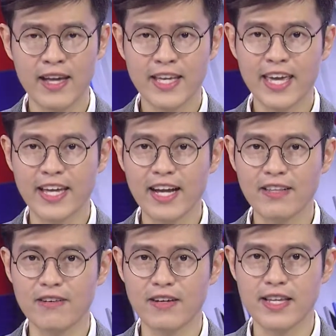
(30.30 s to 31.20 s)
khi các
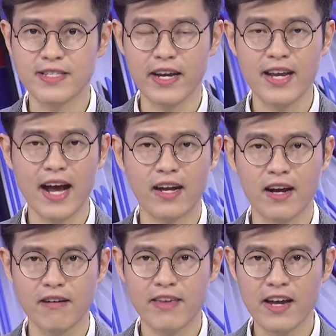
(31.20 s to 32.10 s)
thượng nghị sĩ đang
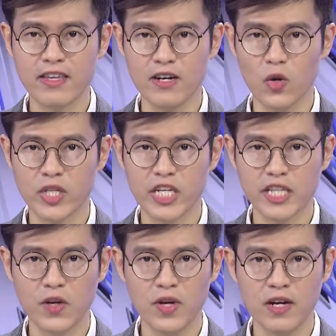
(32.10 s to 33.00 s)
cân nhắc dự luật chi
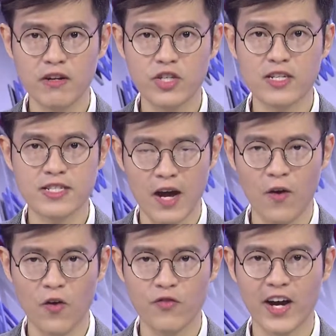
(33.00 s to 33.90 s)
tiêu lớn cho xã
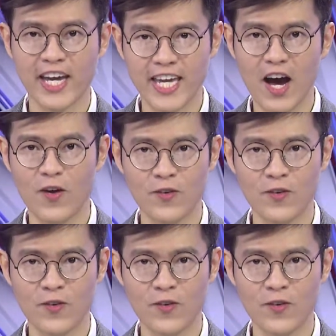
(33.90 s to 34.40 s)
hội và khí hậu.